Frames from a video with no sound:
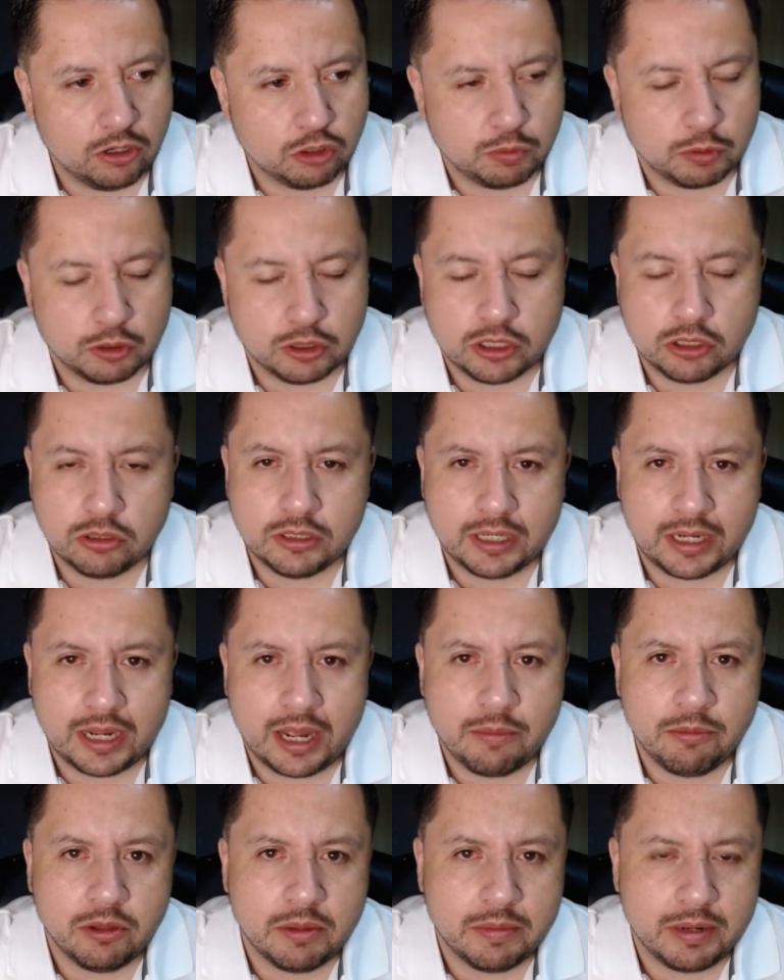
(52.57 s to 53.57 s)
los procesos de
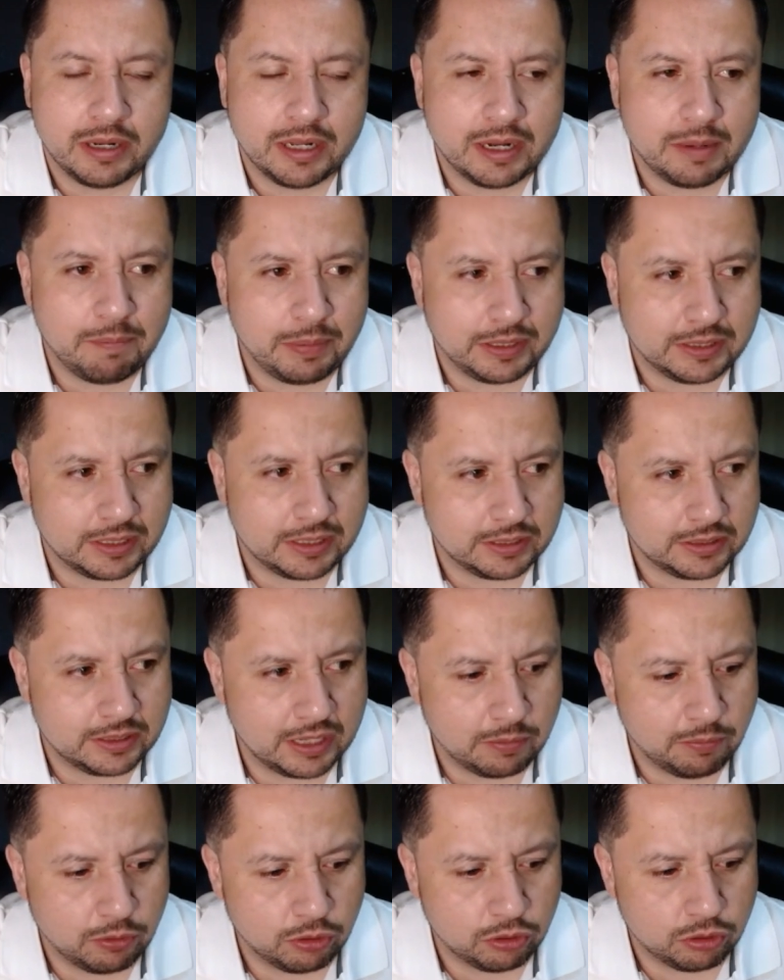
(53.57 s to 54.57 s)
cambio de manera
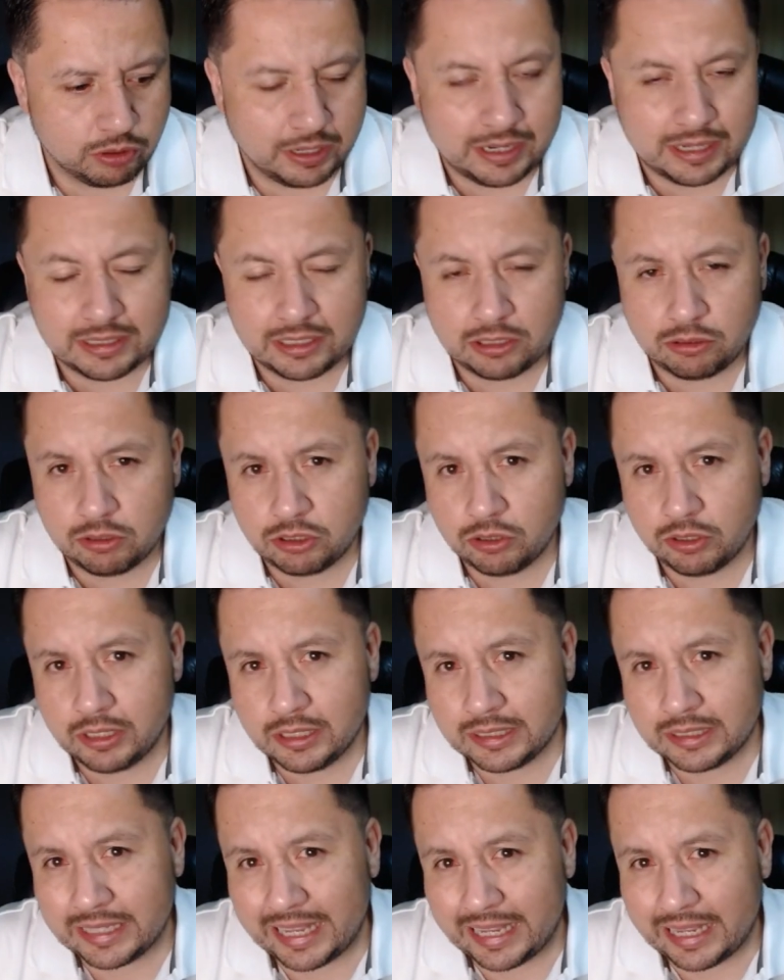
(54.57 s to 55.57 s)
presencial por todas las
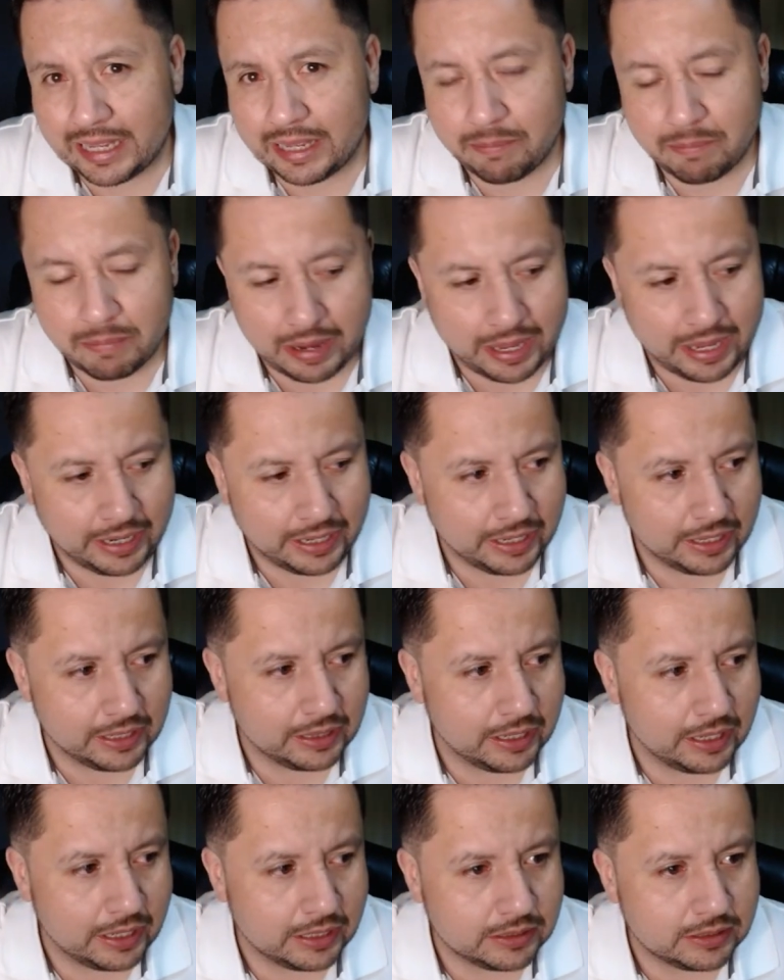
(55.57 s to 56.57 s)
situaciones que emergen de